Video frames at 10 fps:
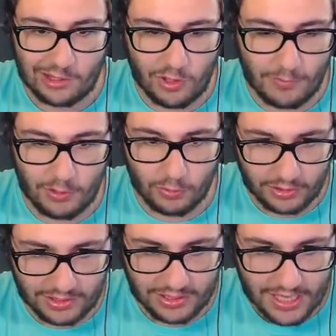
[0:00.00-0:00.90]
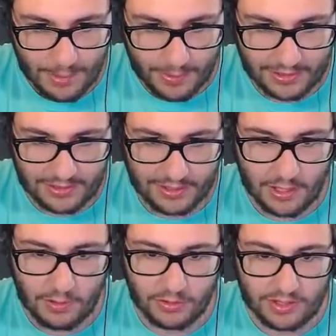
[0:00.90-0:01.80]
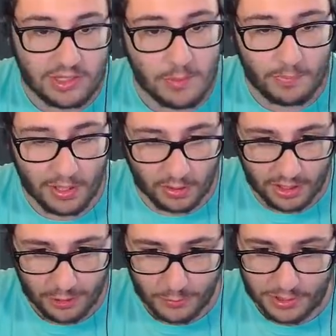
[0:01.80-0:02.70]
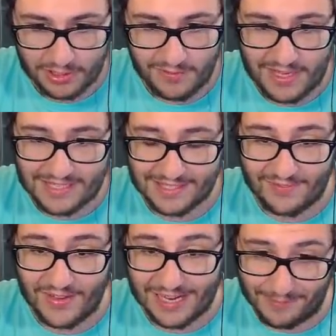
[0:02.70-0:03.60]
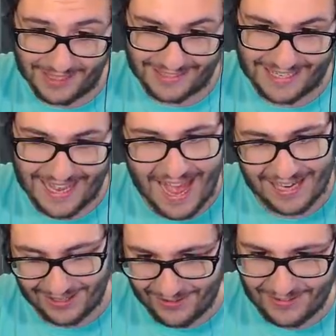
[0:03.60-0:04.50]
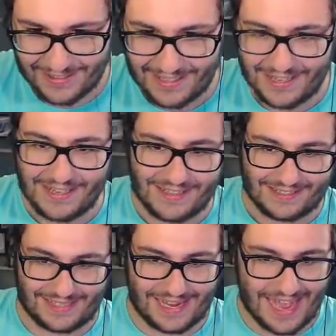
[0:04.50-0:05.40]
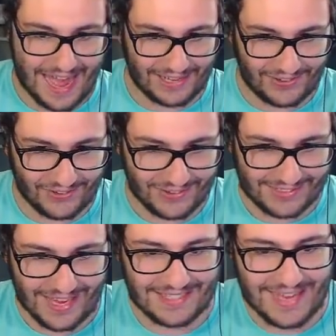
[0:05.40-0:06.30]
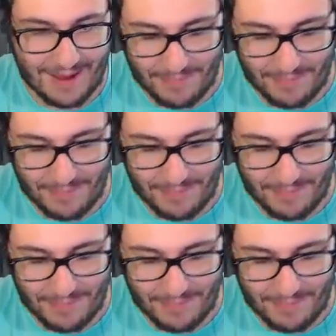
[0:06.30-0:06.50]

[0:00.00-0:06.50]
due minuti a partire da quando ti tipperò, quindi devi essere veramente ah, carico. Ah, okay, okay. Sei carico? Se- sei